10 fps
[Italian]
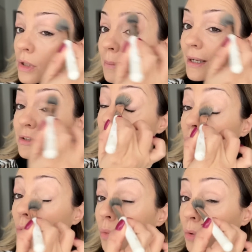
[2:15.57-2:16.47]
Ne
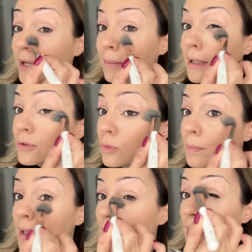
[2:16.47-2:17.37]
passo quello che rimane sul
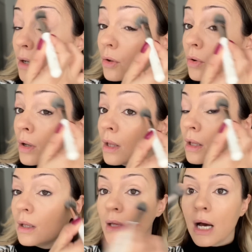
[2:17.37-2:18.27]
pennello
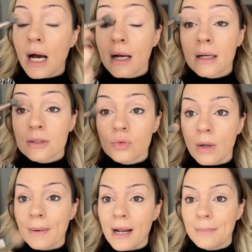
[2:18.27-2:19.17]
anche
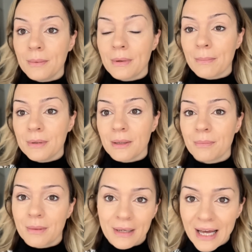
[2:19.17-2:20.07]
sulla palpebra per
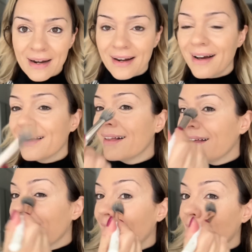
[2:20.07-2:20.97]
prepararla
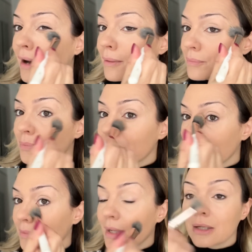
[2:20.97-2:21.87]
a,
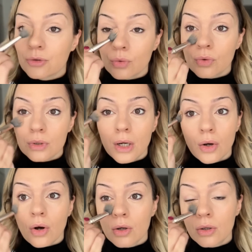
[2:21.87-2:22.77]
ehm, al trucco
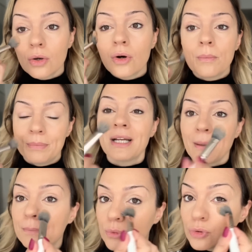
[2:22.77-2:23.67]
dell'occhio perché
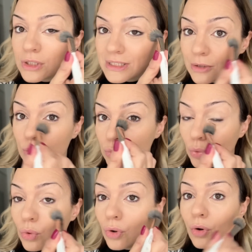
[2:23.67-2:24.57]
appunto è stato un
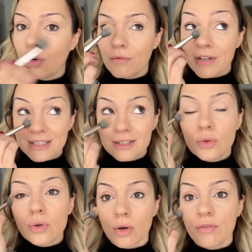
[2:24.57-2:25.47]
trucco, vi
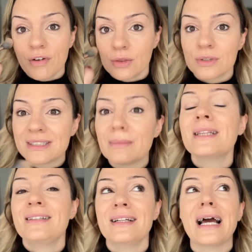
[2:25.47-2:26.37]
assicuro che ho fatto
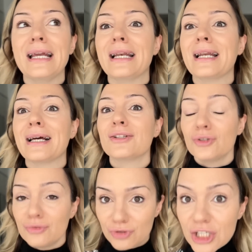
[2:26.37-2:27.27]
stamattina in
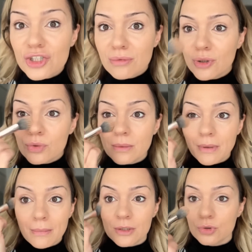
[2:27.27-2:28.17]
10 minuti
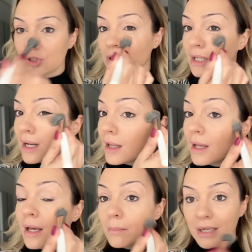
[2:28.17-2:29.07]
prima di uscire
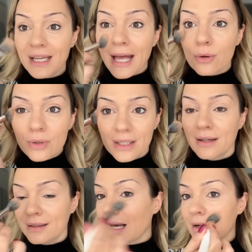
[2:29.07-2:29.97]
perché ero in
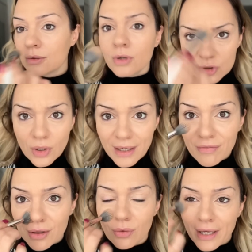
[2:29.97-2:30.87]
ritardo e ci ho anche
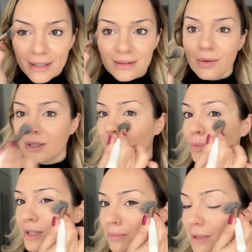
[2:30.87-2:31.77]
fatto il get ready
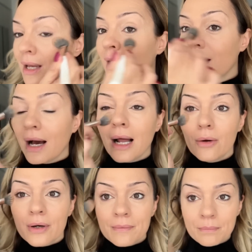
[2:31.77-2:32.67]
with me.
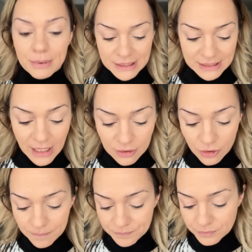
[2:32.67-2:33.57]
Allora,
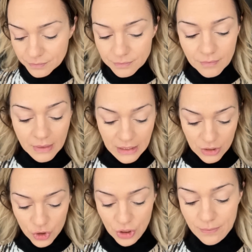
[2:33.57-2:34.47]
passato,
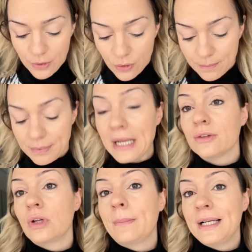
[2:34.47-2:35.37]
in ciprio
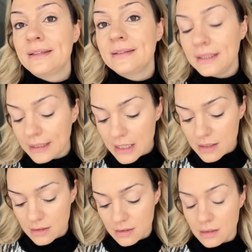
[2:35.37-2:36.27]
prendo la
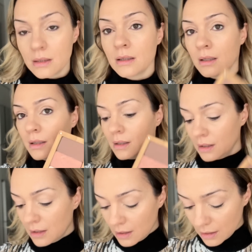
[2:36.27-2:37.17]
palettina,
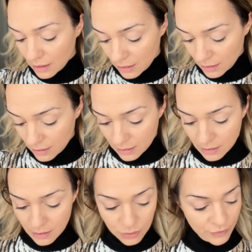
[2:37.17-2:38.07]

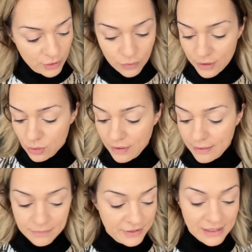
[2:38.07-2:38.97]
eh, dov'è, dov'è,
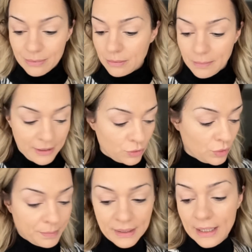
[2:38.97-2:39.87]
dov'è? Vedete, poi mi perdo
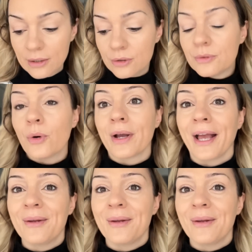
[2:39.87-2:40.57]
col pennello, ok.